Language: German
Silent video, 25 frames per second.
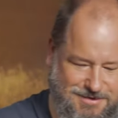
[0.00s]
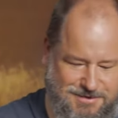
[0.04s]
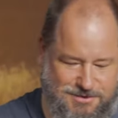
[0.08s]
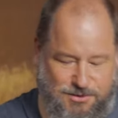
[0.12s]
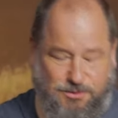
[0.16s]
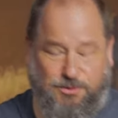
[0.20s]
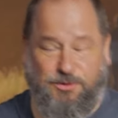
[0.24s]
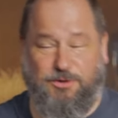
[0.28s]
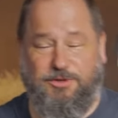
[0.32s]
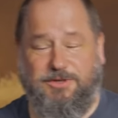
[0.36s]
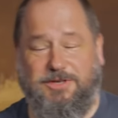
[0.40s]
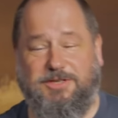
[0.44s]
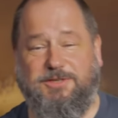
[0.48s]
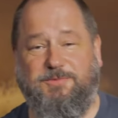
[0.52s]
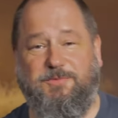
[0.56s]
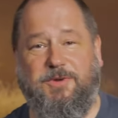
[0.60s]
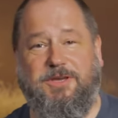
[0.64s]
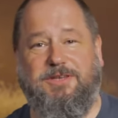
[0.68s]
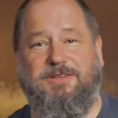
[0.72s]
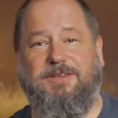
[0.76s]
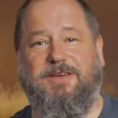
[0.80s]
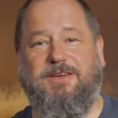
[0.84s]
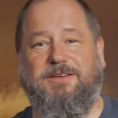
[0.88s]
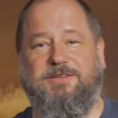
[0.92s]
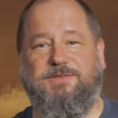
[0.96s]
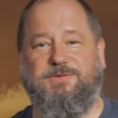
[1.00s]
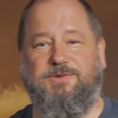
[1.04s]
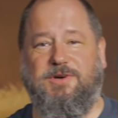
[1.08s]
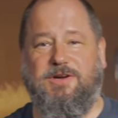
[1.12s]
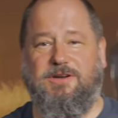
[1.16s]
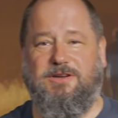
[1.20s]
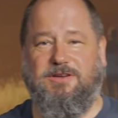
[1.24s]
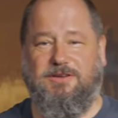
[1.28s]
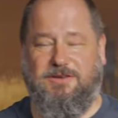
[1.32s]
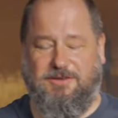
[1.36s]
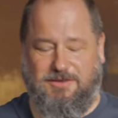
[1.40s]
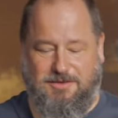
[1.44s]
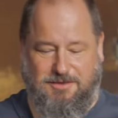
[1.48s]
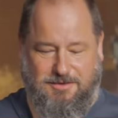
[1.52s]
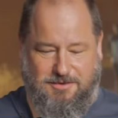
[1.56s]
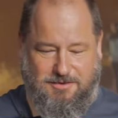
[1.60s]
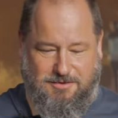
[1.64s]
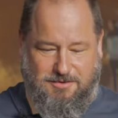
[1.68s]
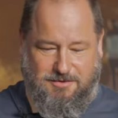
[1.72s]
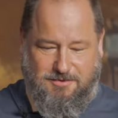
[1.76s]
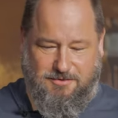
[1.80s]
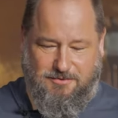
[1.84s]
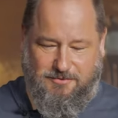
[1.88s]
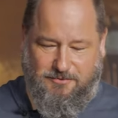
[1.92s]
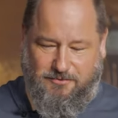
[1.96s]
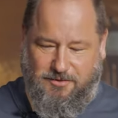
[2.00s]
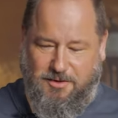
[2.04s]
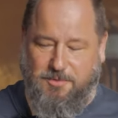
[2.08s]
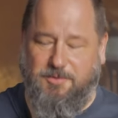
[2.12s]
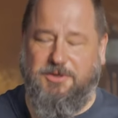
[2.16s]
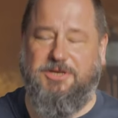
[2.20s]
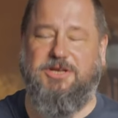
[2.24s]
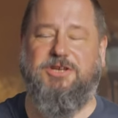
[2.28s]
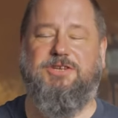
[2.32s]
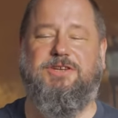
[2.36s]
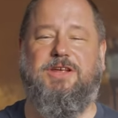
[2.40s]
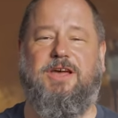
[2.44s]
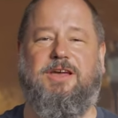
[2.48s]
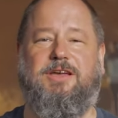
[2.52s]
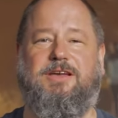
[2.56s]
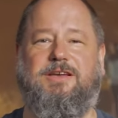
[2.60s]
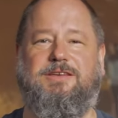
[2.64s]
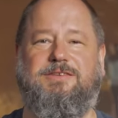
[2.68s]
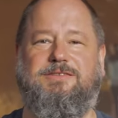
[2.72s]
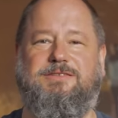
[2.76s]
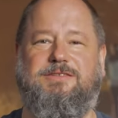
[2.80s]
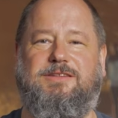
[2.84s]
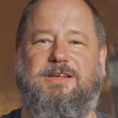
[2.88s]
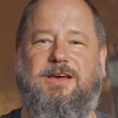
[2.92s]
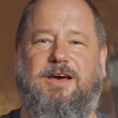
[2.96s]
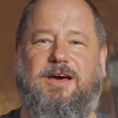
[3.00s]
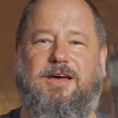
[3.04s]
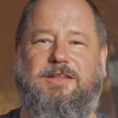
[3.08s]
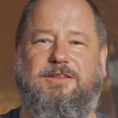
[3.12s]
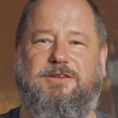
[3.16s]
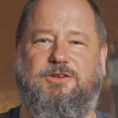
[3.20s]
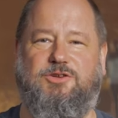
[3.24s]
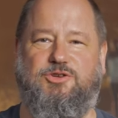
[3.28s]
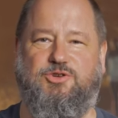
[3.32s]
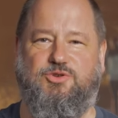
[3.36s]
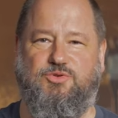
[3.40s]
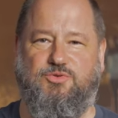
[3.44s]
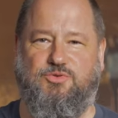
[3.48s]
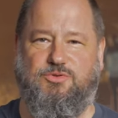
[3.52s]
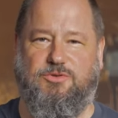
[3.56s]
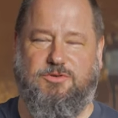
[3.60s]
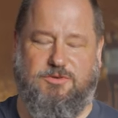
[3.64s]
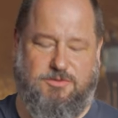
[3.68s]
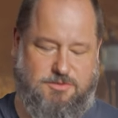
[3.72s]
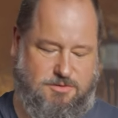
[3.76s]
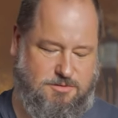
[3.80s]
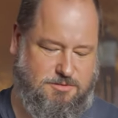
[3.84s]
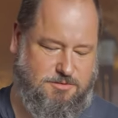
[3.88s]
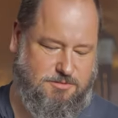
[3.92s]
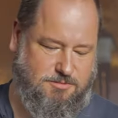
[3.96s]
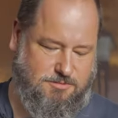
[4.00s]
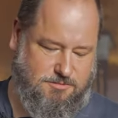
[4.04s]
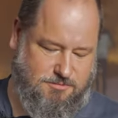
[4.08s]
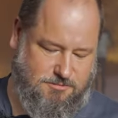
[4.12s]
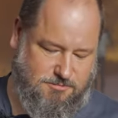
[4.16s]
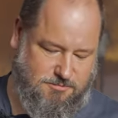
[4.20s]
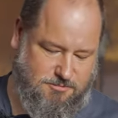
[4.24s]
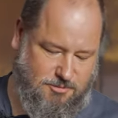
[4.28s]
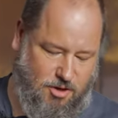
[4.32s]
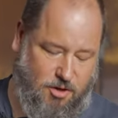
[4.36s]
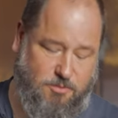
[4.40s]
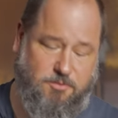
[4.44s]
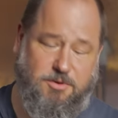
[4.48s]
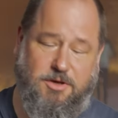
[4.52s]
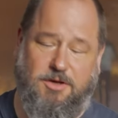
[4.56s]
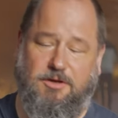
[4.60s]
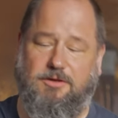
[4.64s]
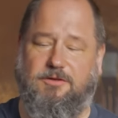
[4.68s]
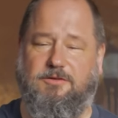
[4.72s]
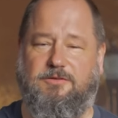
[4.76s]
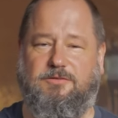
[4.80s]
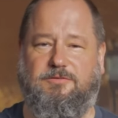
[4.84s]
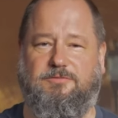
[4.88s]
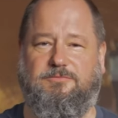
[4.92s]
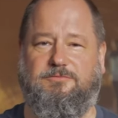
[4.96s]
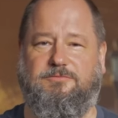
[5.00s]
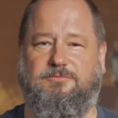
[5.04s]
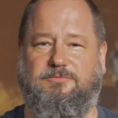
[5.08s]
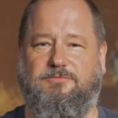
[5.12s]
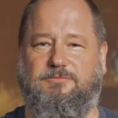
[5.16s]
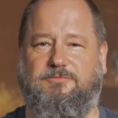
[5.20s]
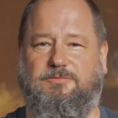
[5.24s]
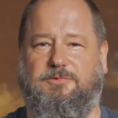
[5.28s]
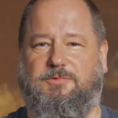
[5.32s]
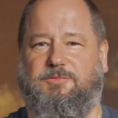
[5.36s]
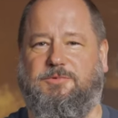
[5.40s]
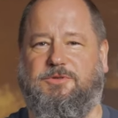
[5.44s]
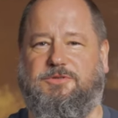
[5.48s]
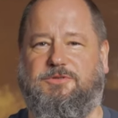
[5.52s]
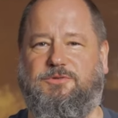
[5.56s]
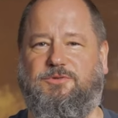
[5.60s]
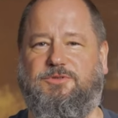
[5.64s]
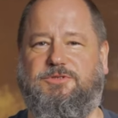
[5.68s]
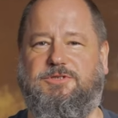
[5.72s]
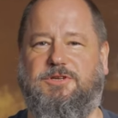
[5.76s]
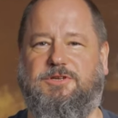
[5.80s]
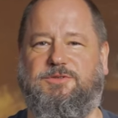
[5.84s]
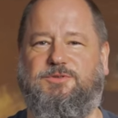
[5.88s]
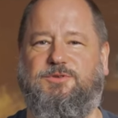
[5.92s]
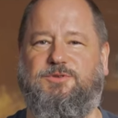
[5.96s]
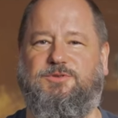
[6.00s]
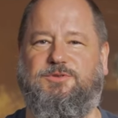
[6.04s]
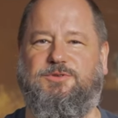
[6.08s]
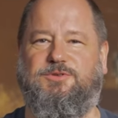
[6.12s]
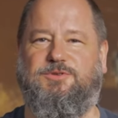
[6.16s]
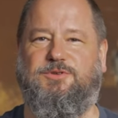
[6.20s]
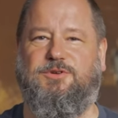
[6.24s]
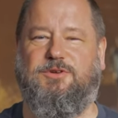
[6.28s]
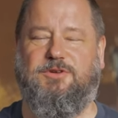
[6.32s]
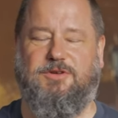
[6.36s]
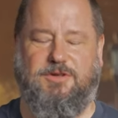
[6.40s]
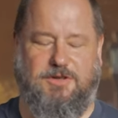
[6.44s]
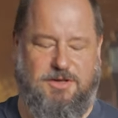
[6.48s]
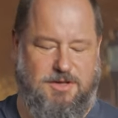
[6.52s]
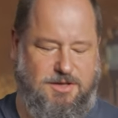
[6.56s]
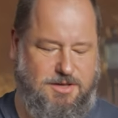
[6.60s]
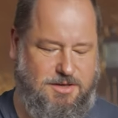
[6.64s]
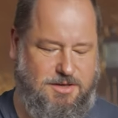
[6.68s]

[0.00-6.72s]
So, jetzt möchte ich euch zeigen, wie man die Steigeisen an den Schuhen anbringt, wie man es umzieht sozusagen.